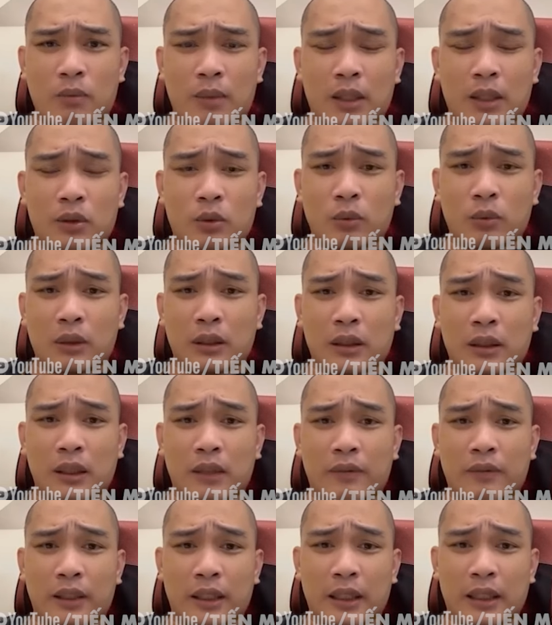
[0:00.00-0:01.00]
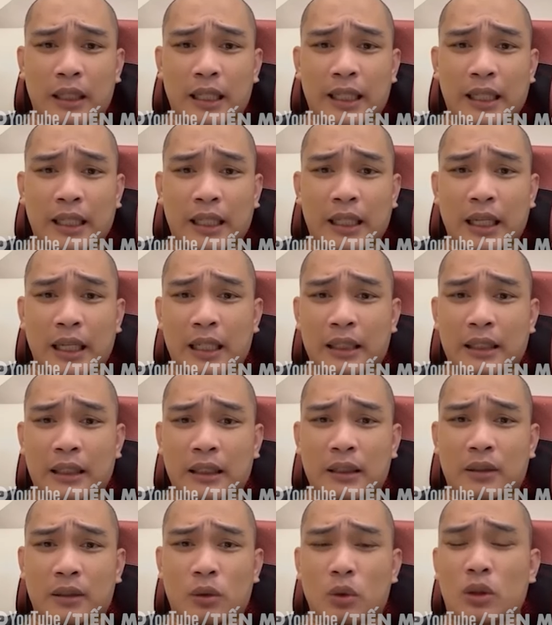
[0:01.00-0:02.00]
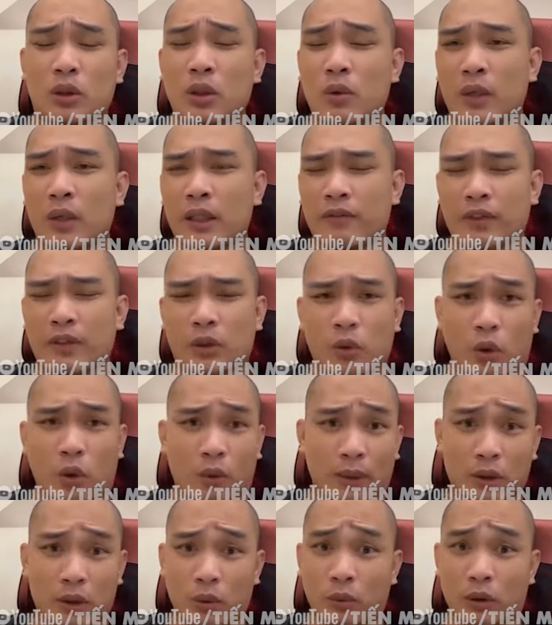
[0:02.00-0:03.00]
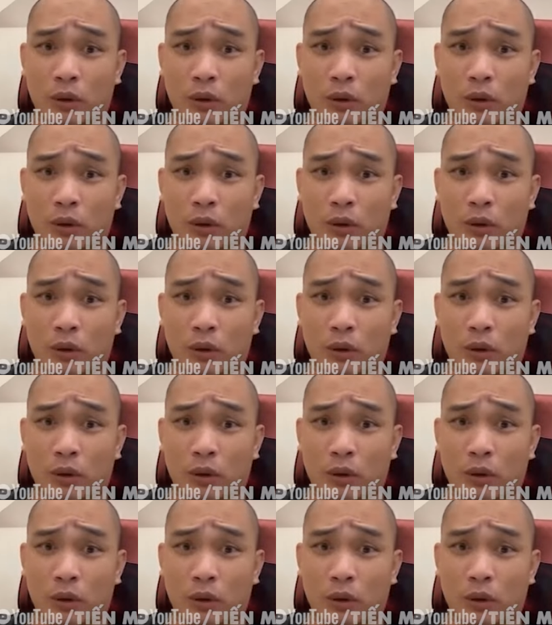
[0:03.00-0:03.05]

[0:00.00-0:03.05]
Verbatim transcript: Mãn Dung là người vậy là, là hèn hạ này kia tôi chưa nói đến vai trò của Mãn Dung